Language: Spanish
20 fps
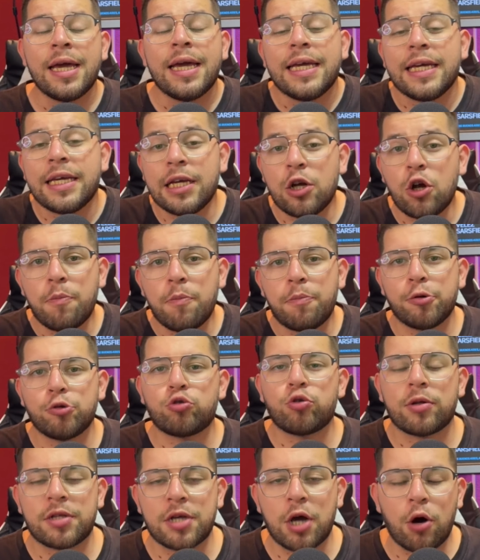y lo
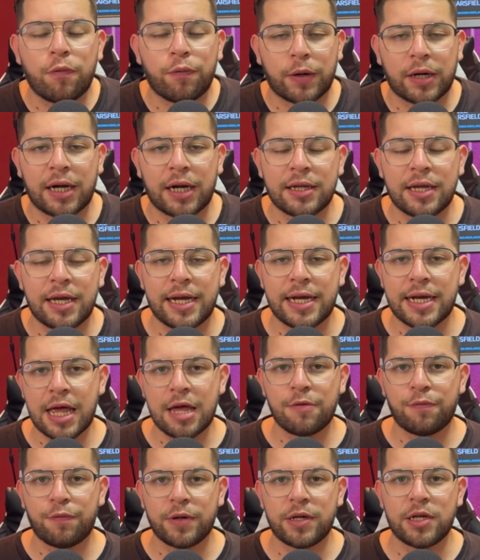puso Tiago Fernández en la
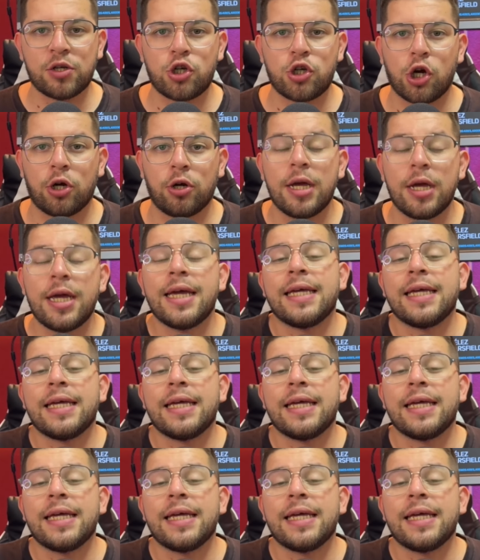definición.